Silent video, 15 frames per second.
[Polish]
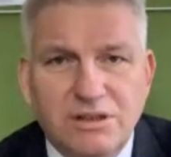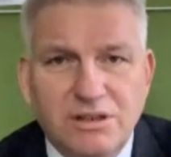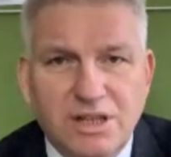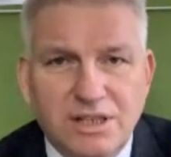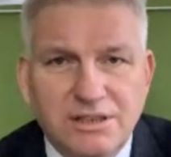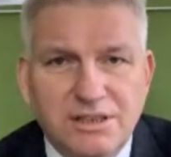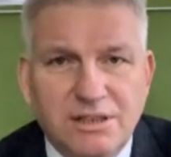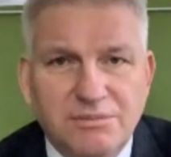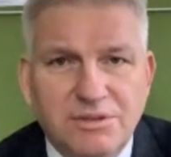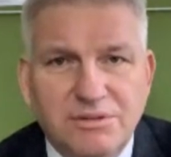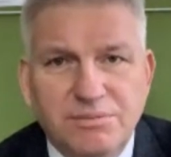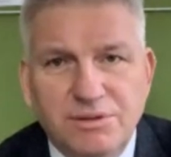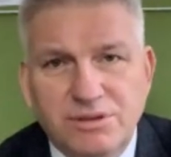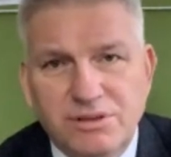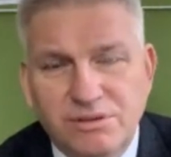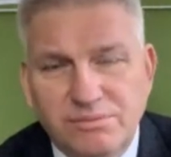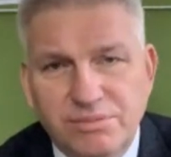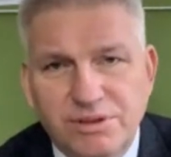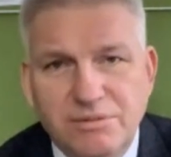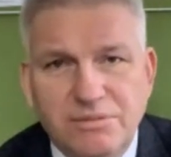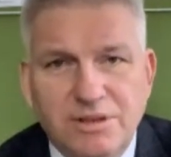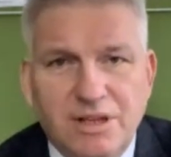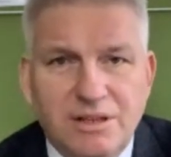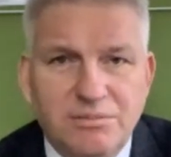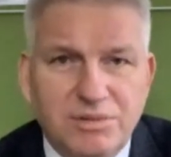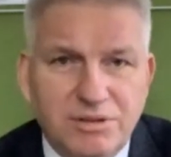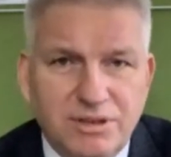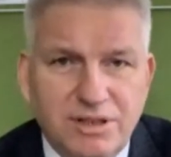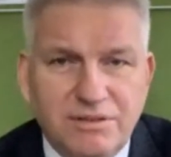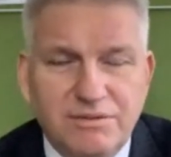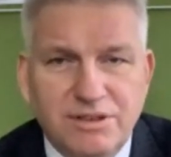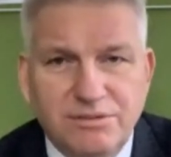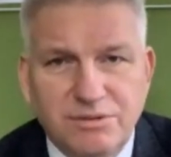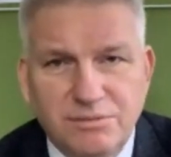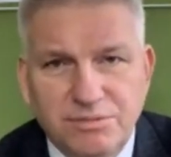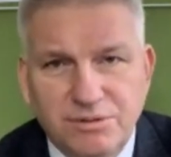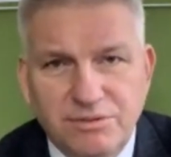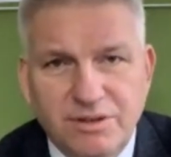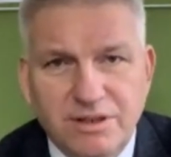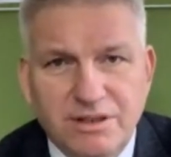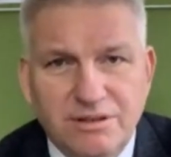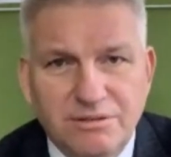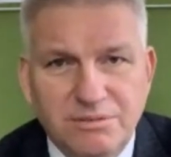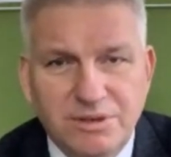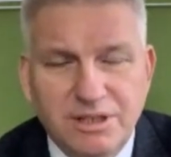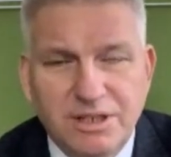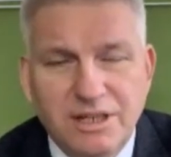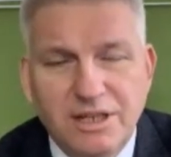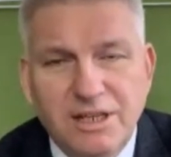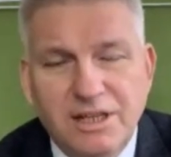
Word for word: tutaj doradza, my postąpimy albo nie, weźmiemy pod uwagę lub nie.